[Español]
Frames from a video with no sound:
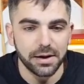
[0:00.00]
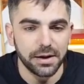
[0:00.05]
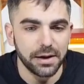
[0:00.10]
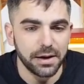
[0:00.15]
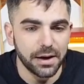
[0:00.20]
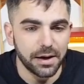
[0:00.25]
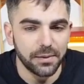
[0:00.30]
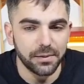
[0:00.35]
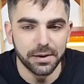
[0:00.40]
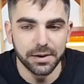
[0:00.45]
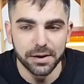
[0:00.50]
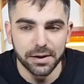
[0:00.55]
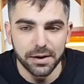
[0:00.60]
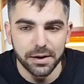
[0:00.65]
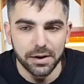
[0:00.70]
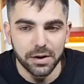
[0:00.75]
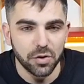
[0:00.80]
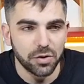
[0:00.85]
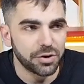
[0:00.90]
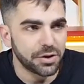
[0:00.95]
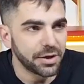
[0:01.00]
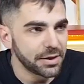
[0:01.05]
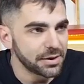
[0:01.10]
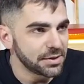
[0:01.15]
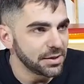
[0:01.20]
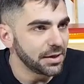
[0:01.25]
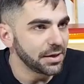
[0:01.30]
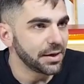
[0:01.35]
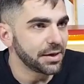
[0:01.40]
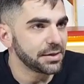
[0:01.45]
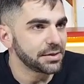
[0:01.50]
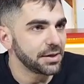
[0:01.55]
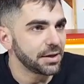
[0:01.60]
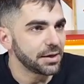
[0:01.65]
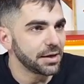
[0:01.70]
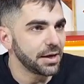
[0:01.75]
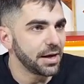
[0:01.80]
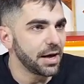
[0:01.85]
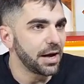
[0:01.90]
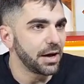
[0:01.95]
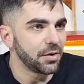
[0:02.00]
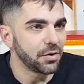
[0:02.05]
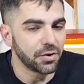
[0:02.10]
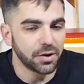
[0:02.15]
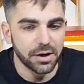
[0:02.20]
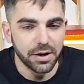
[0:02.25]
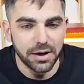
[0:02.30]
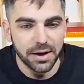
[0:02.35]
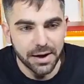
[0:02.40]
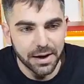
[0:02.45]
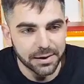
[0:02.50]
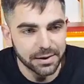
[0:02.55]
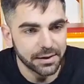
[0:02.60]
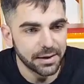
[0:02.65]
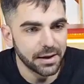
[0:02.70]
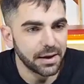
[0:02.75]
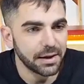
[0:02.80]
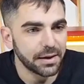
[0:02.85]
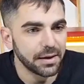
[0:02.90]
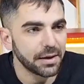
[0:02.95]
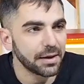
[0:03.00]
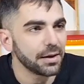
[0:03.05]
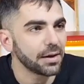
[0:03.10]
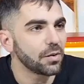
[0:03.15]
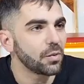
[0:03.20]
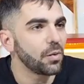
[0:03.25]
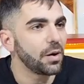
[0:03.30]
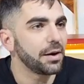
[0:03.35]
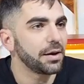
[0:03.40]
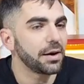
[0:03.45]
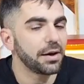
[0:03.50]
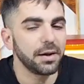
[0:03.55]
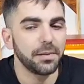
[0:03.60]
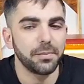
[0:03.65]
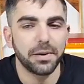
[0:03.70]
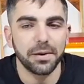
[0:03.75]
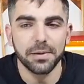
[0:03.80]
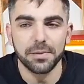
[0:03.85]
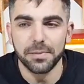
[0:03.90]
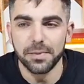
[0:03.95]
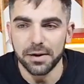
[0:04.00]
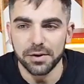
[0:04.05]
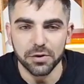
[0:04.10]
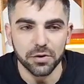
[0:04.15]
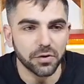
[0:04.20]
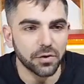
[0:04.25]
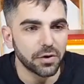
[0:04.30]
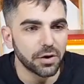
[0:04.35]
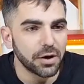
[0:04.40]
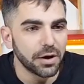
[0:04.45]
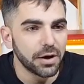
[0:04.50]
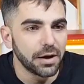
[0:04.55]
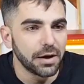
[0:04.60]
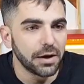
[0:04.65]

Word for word: eh, a ver, los tres SIC que se crearon, la cantidad de, cuadra de pavimento,